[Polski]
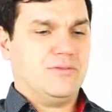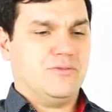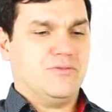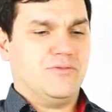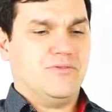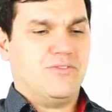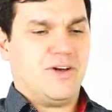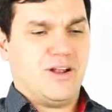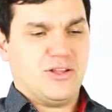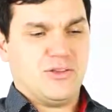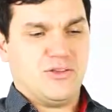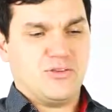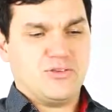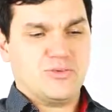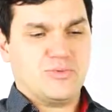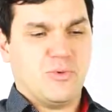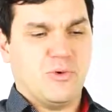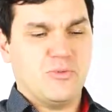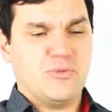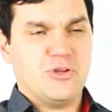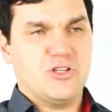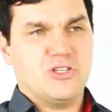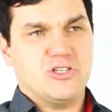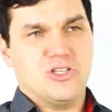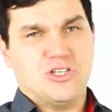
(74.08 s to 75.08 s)
warto
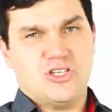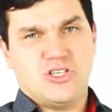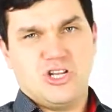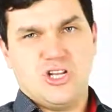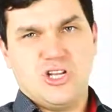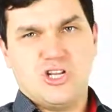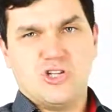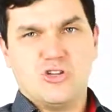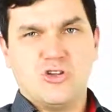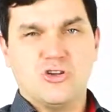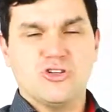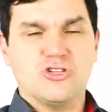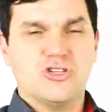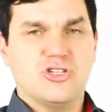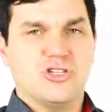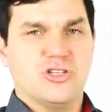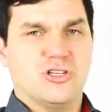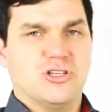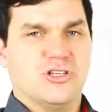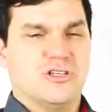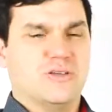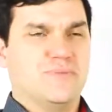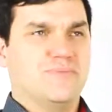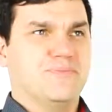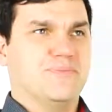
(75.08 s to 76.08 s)
wspomnieć, że jeżeli ktoś
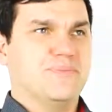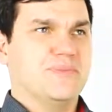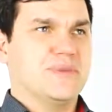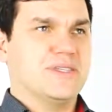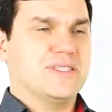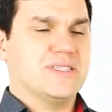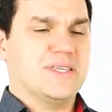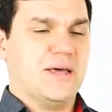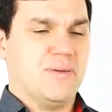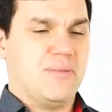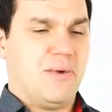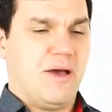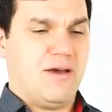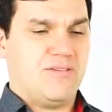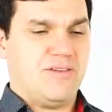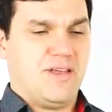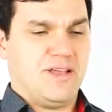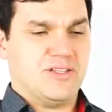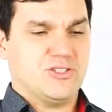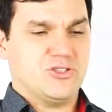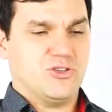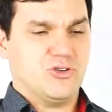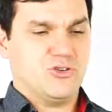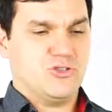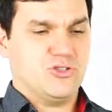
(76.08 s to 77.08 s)

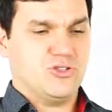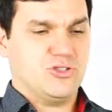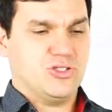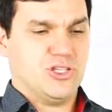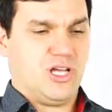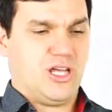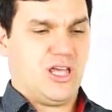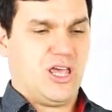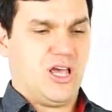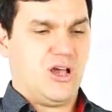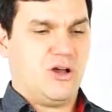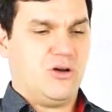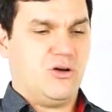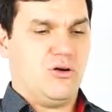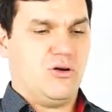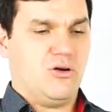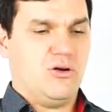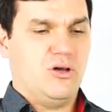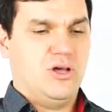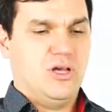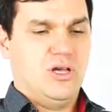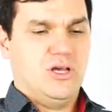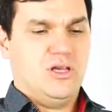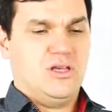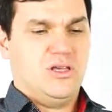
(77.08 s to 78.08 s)
zamawia coś
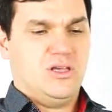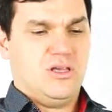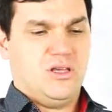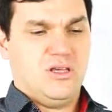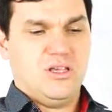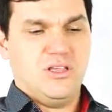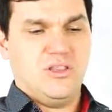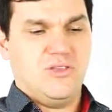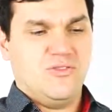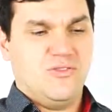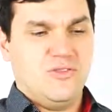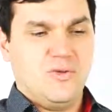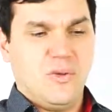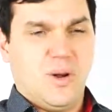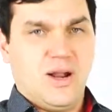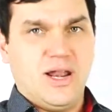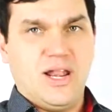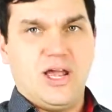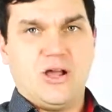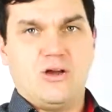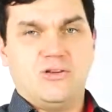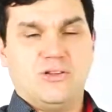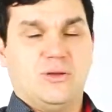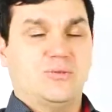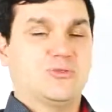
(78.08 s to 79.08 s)
takiego
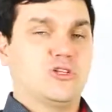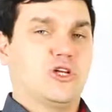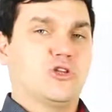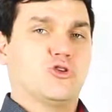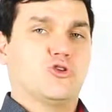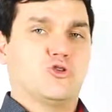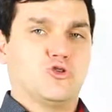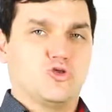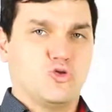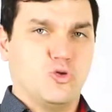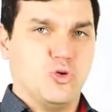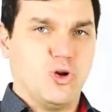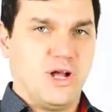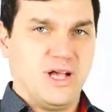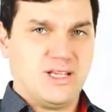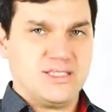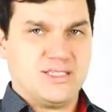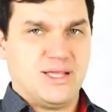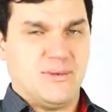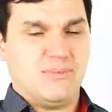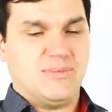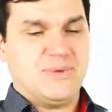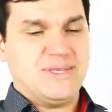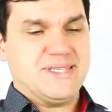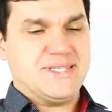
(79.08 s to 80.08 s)
indywidualnego, na przykład koszulka
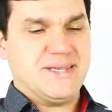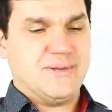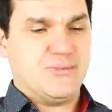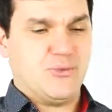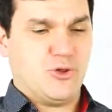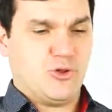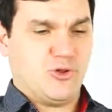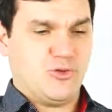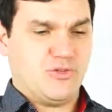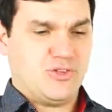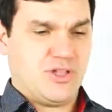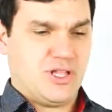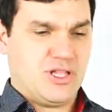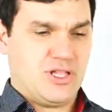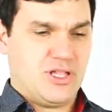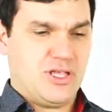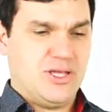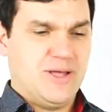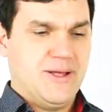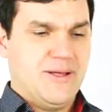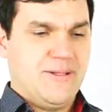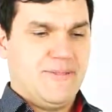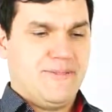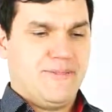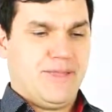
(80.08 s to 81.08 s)
z napisem, no to
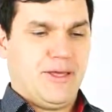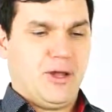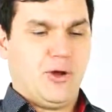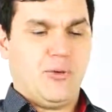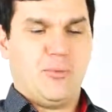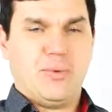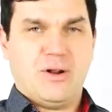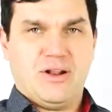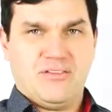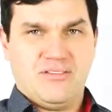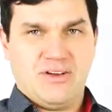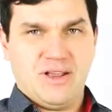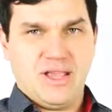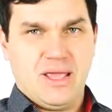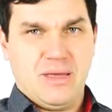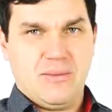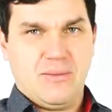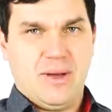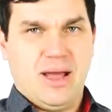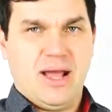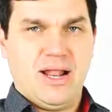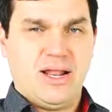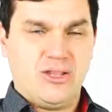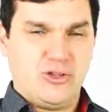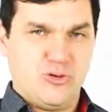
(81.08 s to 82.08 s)
wtedy tego prawa nie
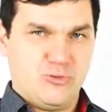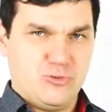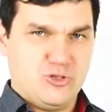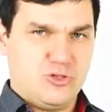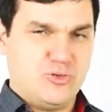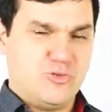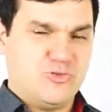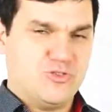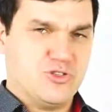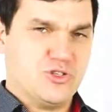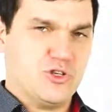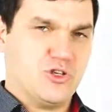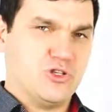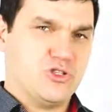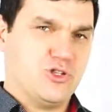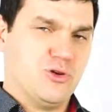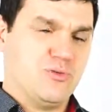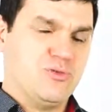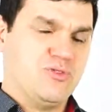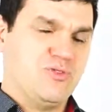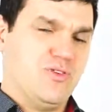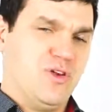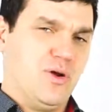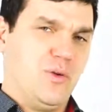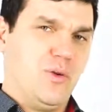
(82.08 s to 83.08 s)
ma, ale to musimy wszystko
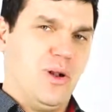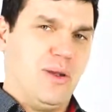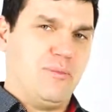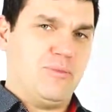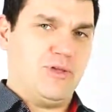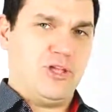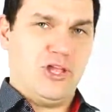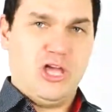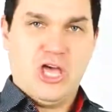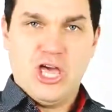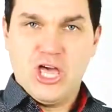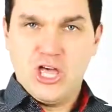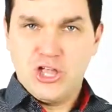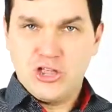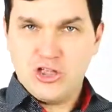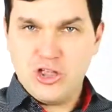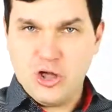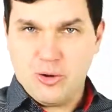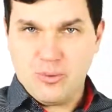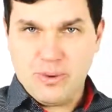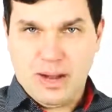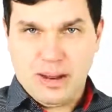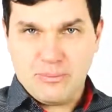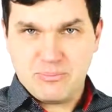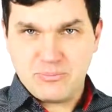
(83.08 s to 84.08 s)
zrobić w regulaminie.
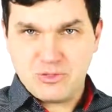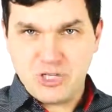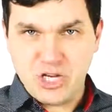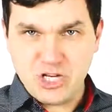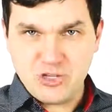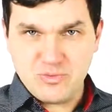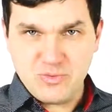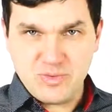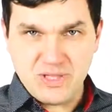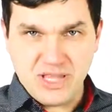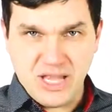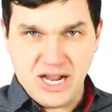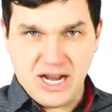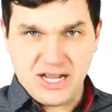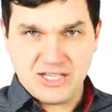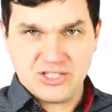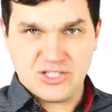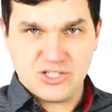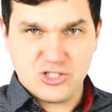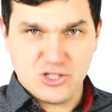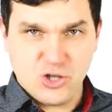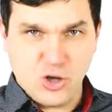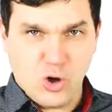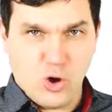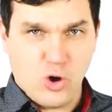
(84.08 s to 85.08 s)
Dobra, przejdźmy
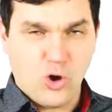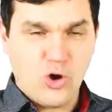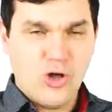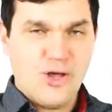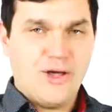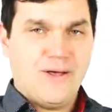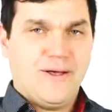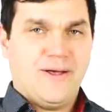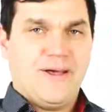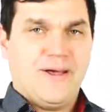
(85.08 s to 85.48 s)
teraz do